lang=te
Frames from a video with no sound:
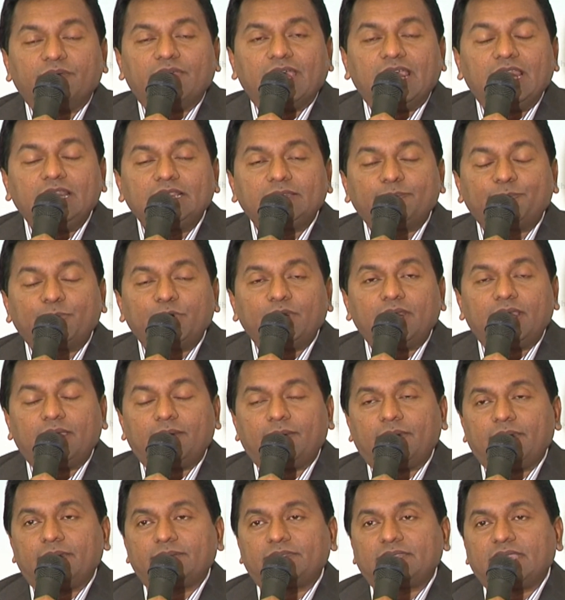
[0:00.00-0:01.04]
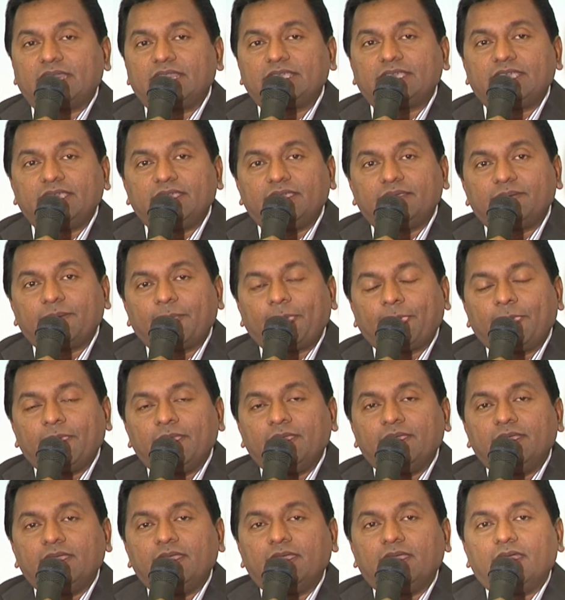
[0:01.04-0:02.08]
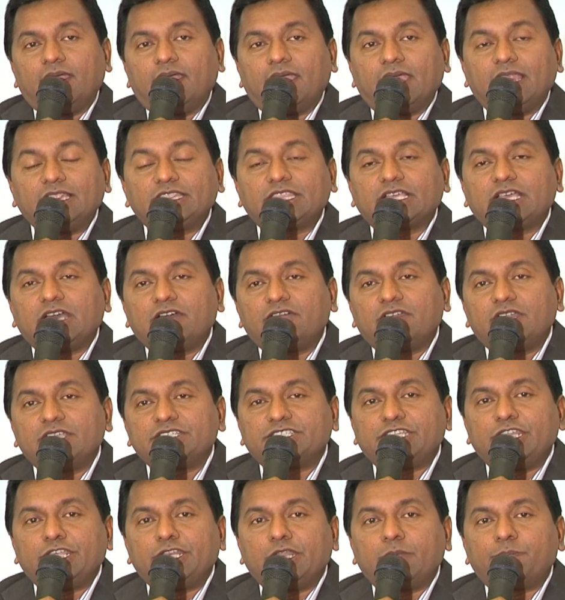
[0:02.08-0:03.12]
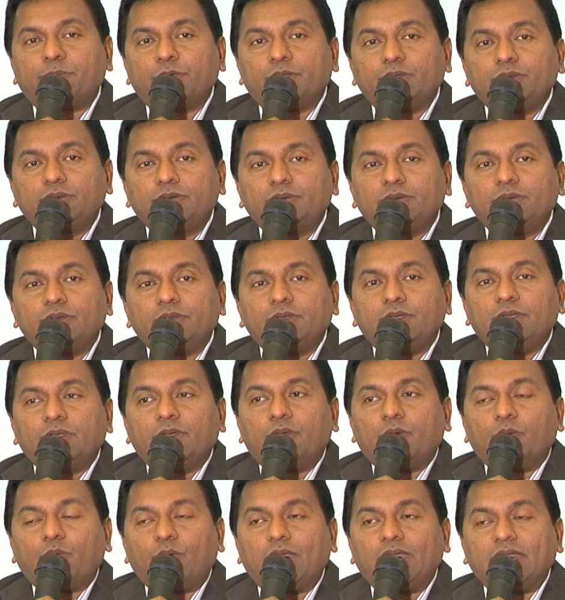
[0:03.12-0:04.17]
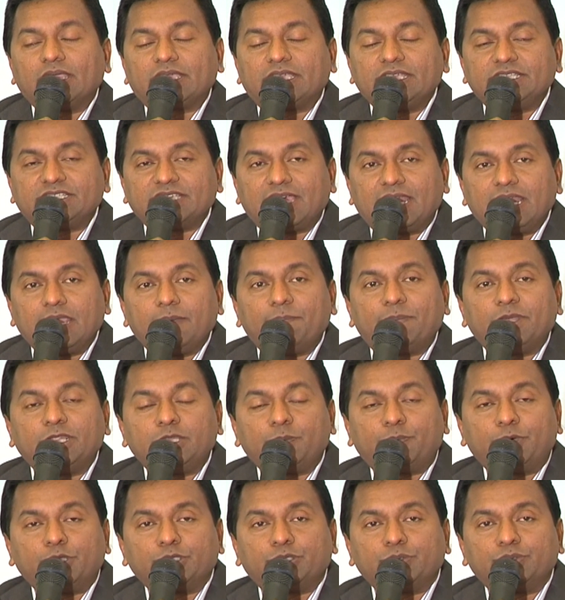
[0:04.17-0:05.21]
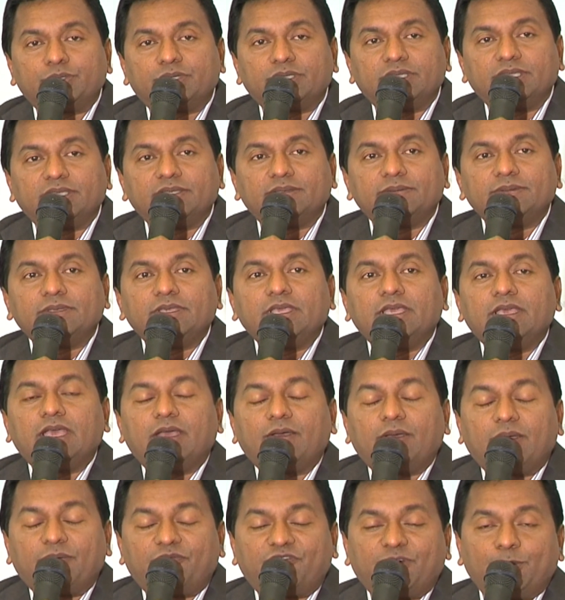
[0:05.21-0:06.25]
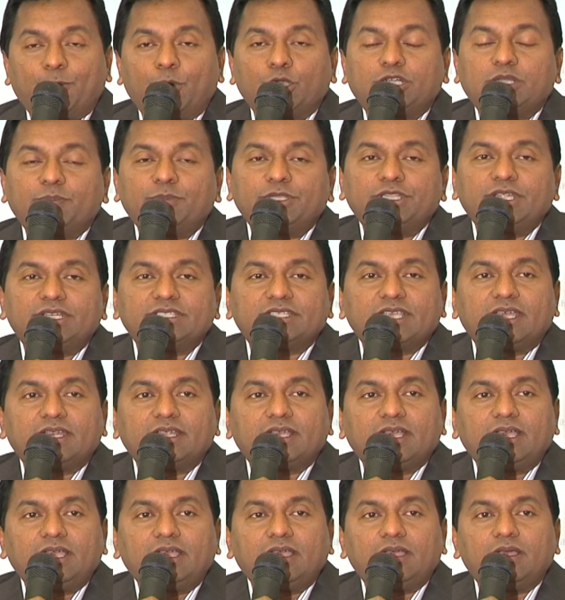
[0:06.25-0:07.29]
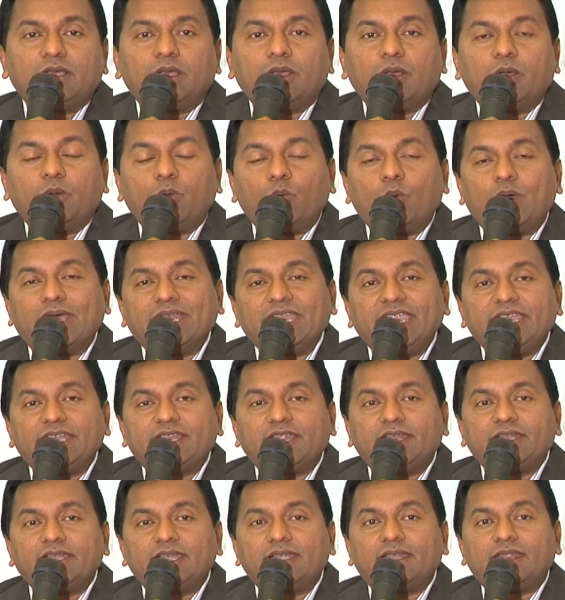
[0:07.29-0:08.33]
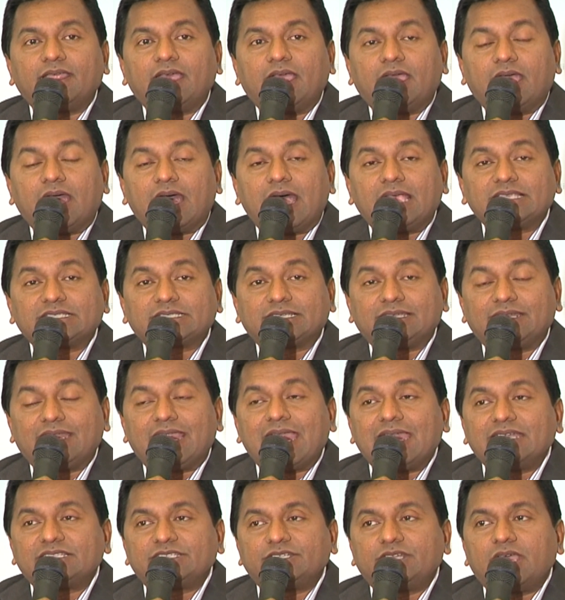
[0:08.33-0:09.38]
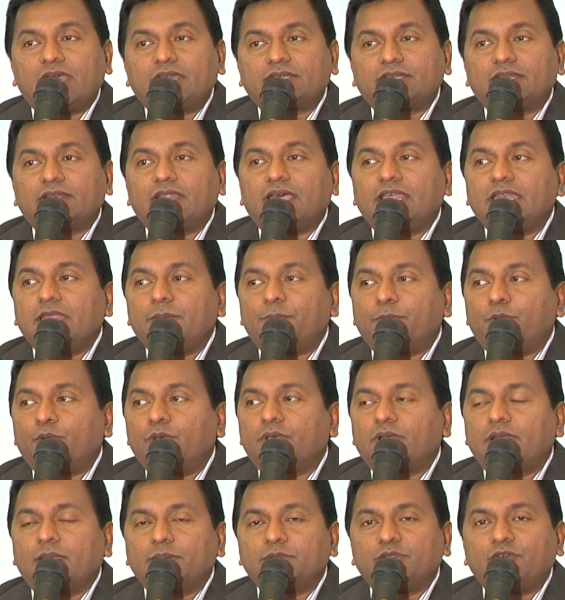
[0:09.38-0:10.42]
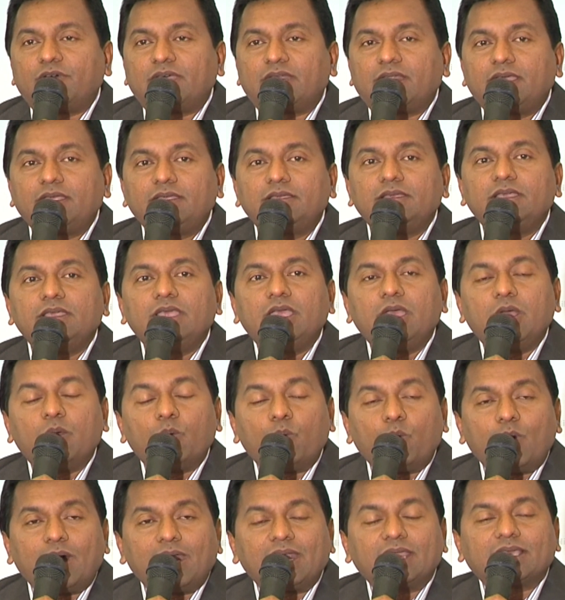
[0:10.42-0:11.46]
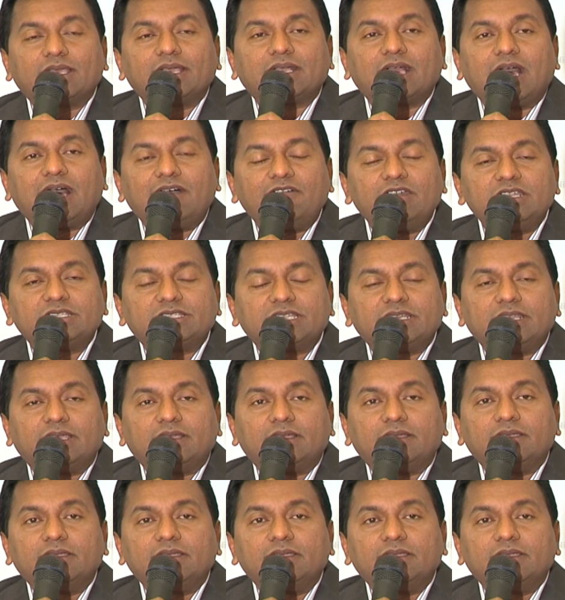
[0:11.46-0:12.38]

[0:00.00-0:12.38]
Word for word: హెల్త్ తనకి హెల్త్ కవరేజ్ లేనప్పుడు వాళ్ళకి చాలా ఇబ్బంది పడుతుంటుంది మొట్టమొదటిసారిగా వన్ ఎయిట్ హండ్రెడ్ ఆస్క్ నాట్స్ డాక్టర్ అనే ప్రోగ్రాం ద్వారా వాళ్ళకి కావలసిన